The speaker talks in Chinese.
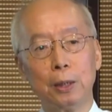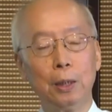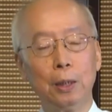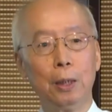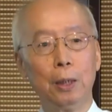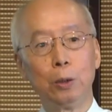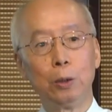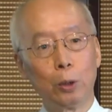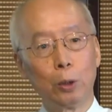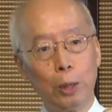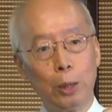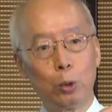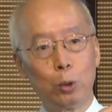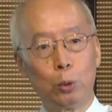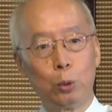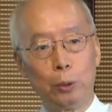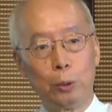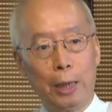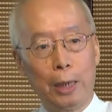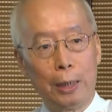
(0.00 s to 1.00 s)
就可以取
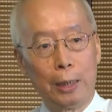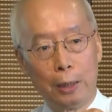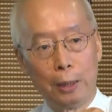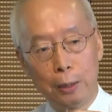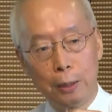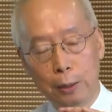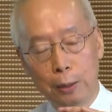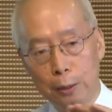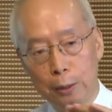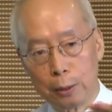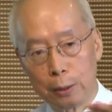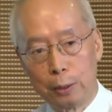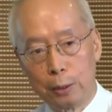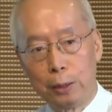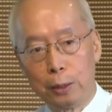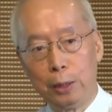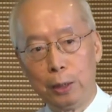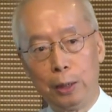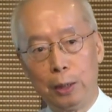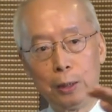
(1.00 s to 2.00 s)
代的持
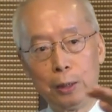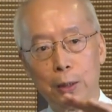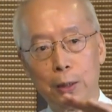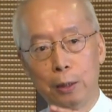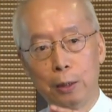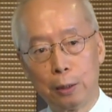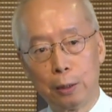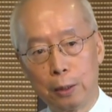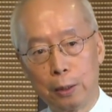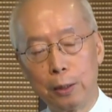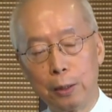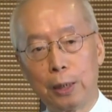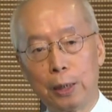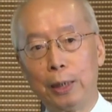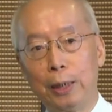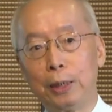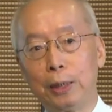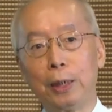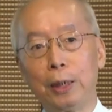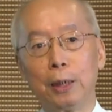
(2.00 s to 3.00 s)
戒跟禅
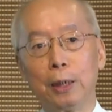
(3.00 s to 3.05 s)
定。